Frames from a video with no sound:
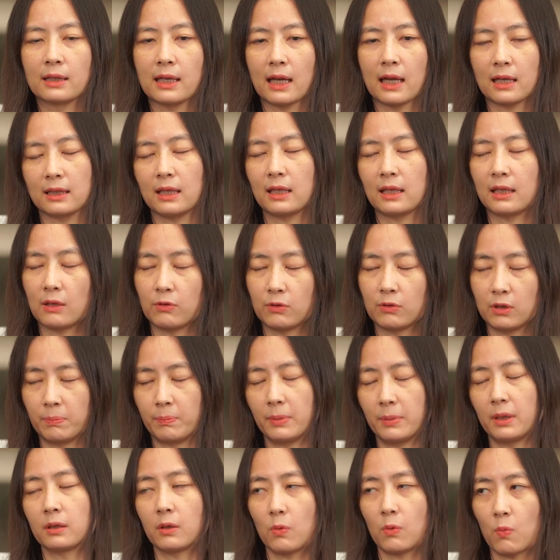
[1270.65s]
ทร์เก็ตเราคือ
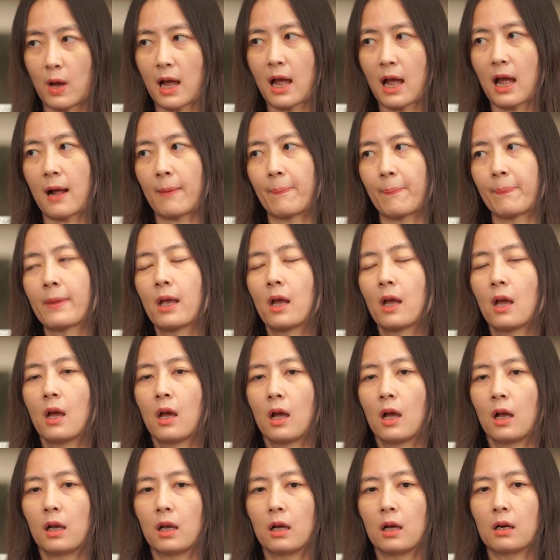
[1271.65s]
เปิดกว้าง
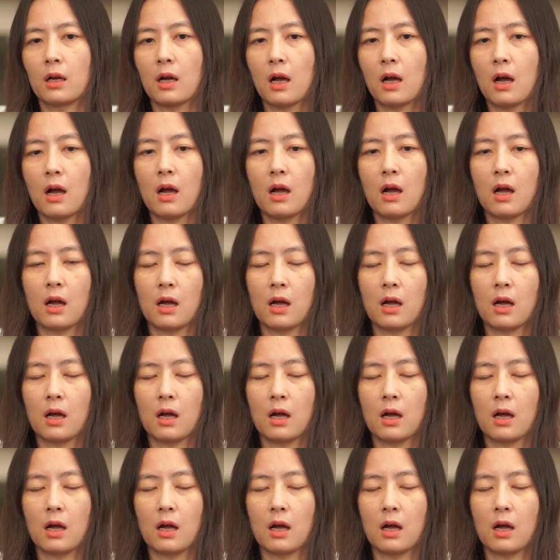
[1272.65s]
แล้วก็